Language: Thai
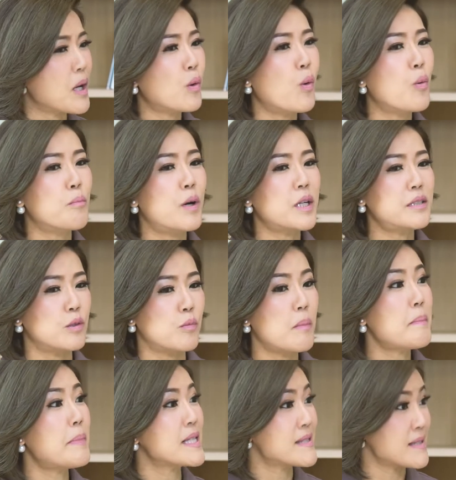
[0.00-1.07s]
มาคุมเพราะถือว่า
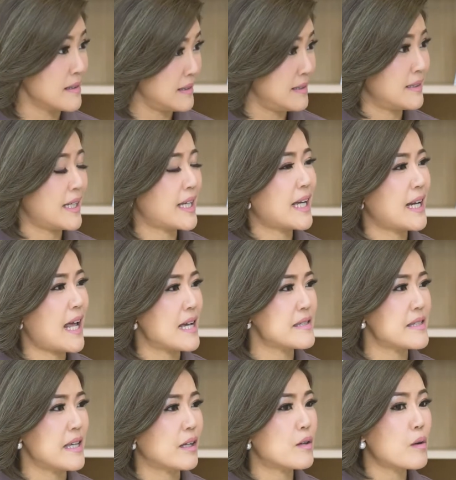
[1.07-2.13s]
มันเป็นสื่อหนึ่งในการหา
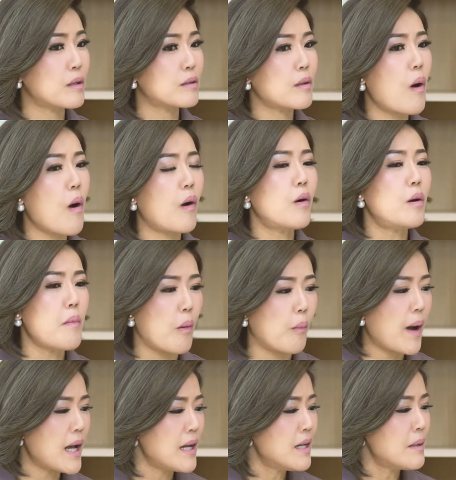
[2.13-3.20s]
เสียงกกต.เขาก็บอก
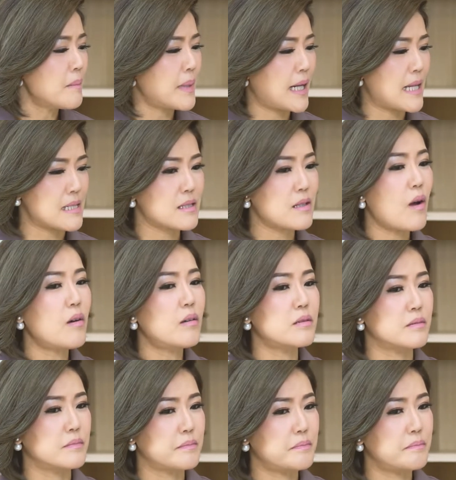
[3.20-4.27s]
ว่ามันอาจจะต้อง
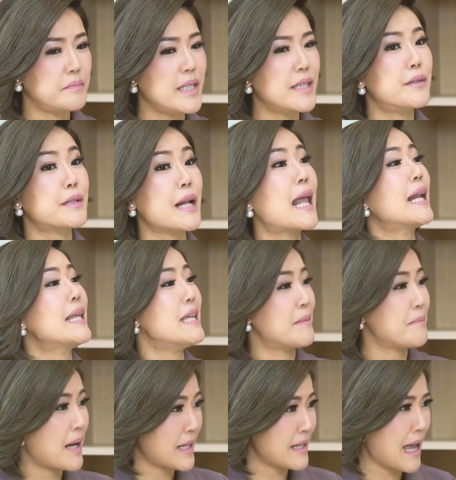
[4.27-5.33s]
มีรายละเอีย
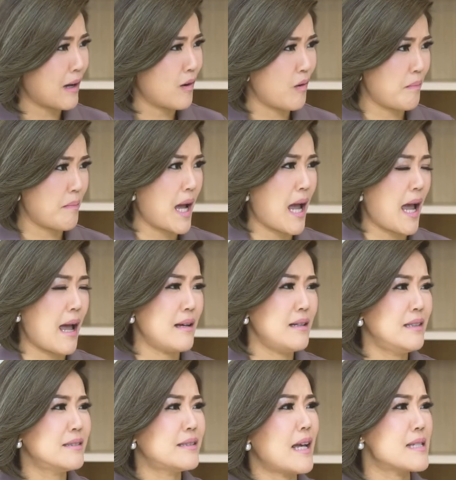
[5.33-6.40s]
ดบางอย่างออกมา
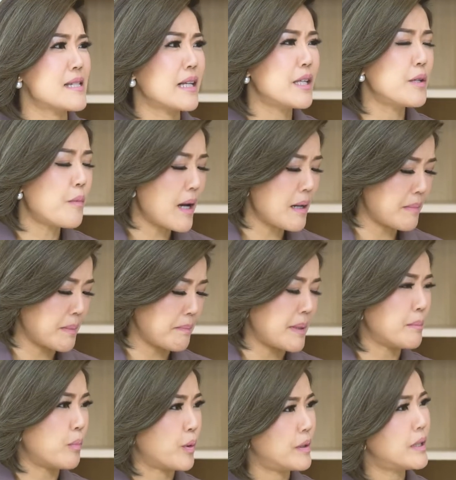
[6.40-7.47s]
แต่อาจารย์คิดว่ามัน
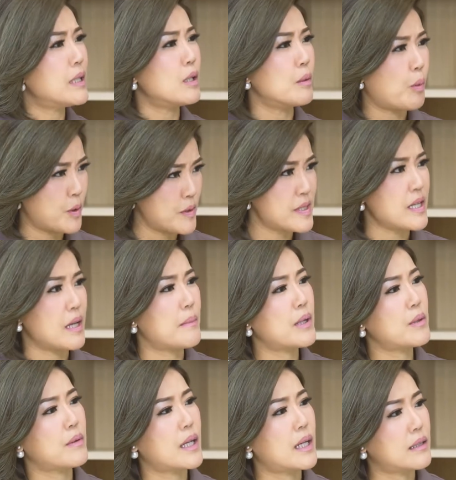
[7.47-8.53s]
เป็นผลดีหรือผลเสียมา
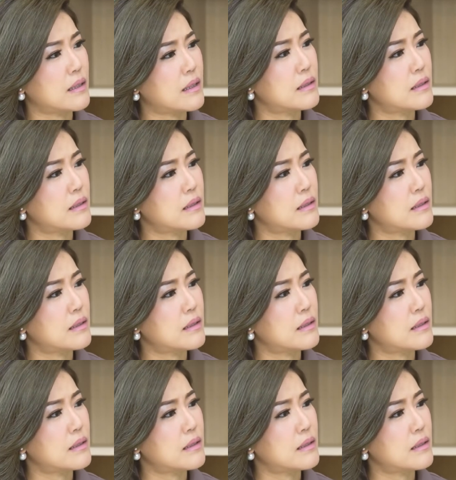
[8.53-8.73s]
กกว่า